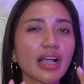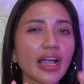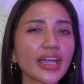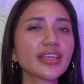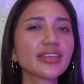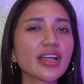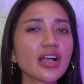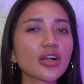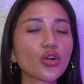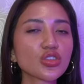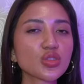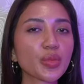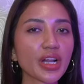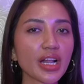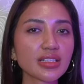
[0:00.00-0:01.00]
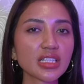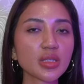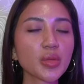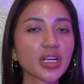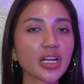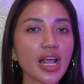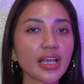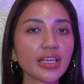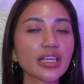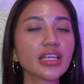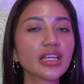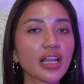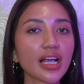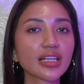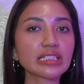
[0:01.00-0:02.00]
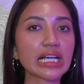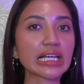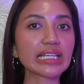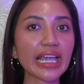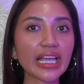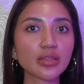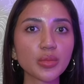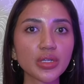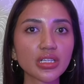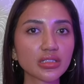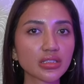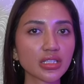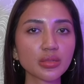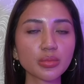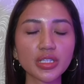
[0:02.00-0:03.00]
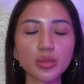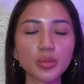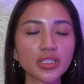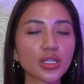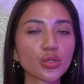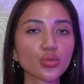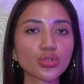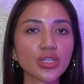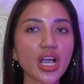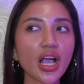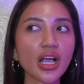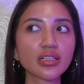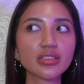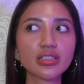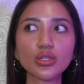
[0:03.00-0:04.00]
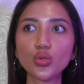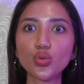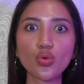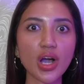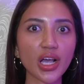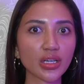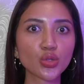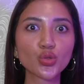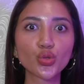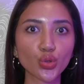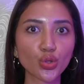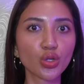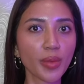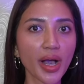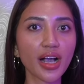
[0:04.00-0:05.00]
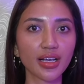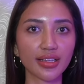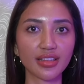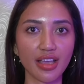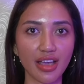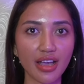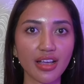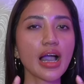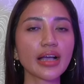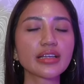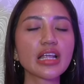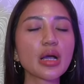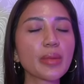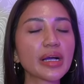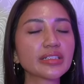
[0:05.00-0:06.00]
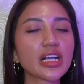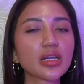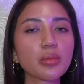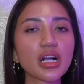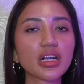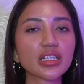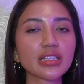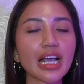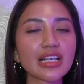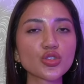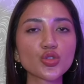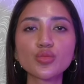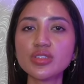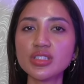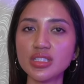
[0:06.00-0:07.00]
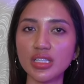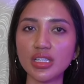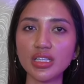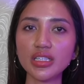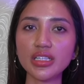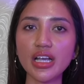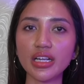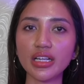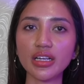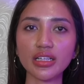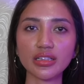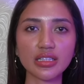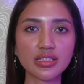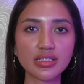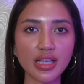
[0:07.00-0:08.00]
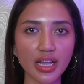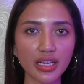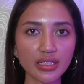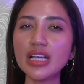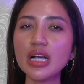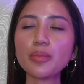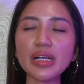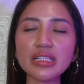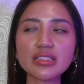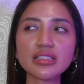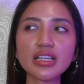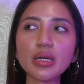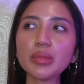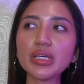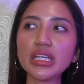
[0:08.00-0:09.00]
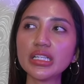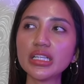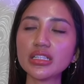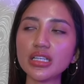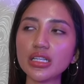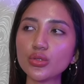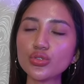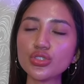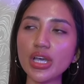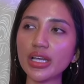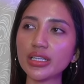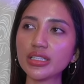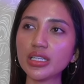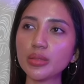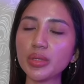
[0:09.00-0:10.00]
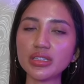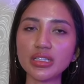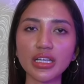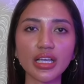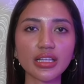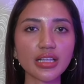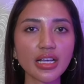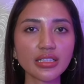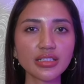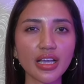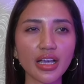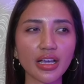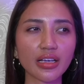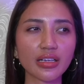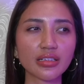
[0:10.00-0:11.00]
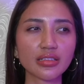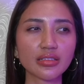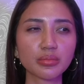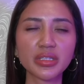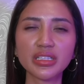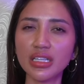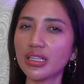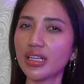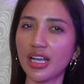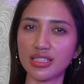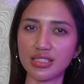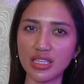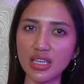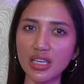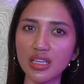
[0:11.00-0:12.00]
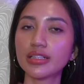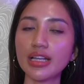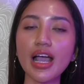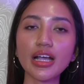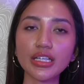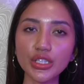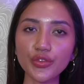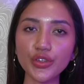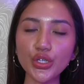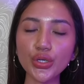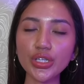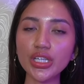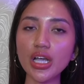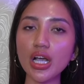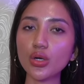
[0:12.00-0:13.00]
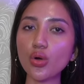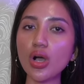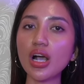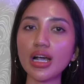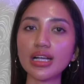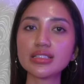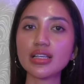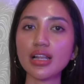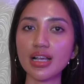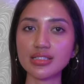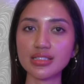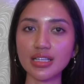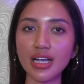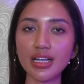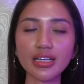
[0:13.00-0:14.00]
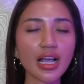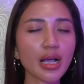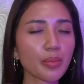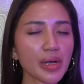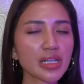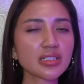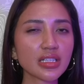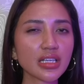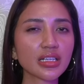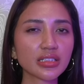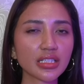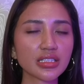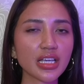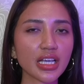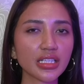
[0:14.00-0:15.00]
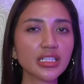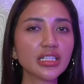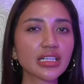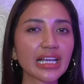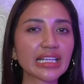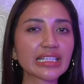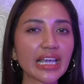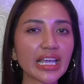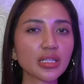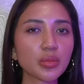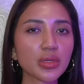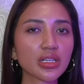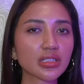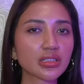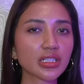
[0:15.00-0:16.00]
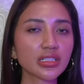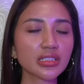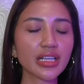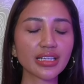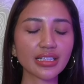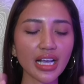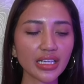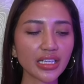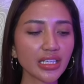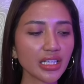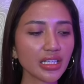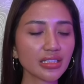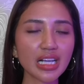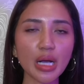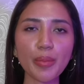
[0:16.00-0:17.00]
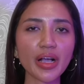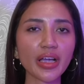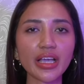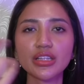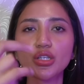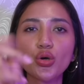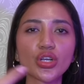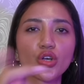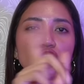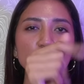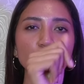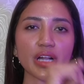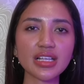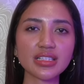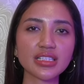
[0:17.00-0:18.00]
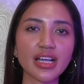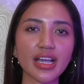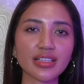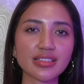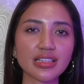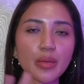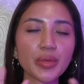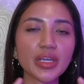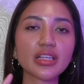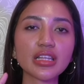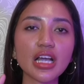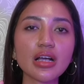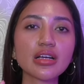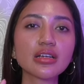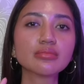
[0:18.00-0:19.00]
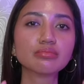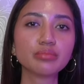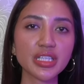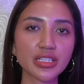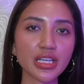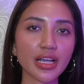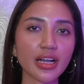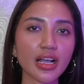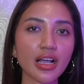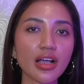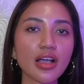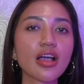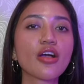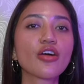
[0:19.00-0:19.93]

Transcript: Kayaknya konspirasi mengenai hilangnya Kate Middleton bener-bener udah di luar nurul banget ya. Ada banyak banget asumsi dari netizen yang pastinya bikin kita tuh jadi bertanya-tanya. Bener gak sih? Nah, di video ini aku akan jelaskan apa sih yang terjadi dengan Kate Middleton dan kali ini nggak pakai teori konspirasi guys, tapi kita bicara